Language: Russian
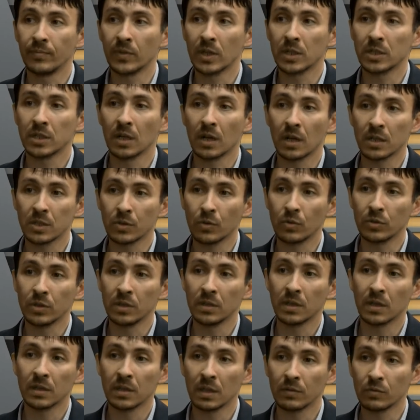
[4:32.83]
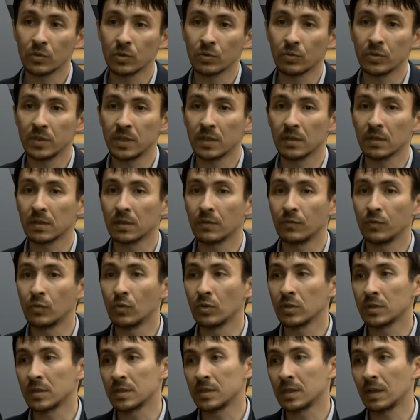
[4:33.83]
наши расходы на одного студента в
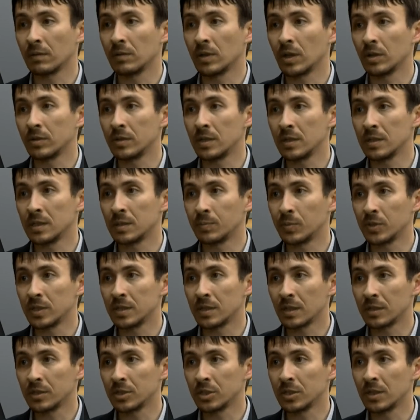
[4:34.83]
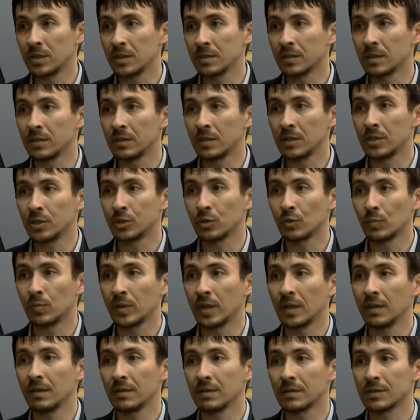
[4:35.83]
год составляют 350-400 тысяч
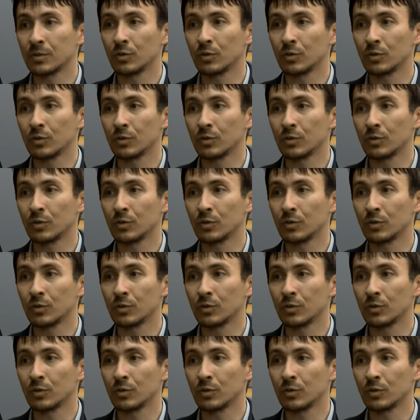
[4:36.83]
рублей.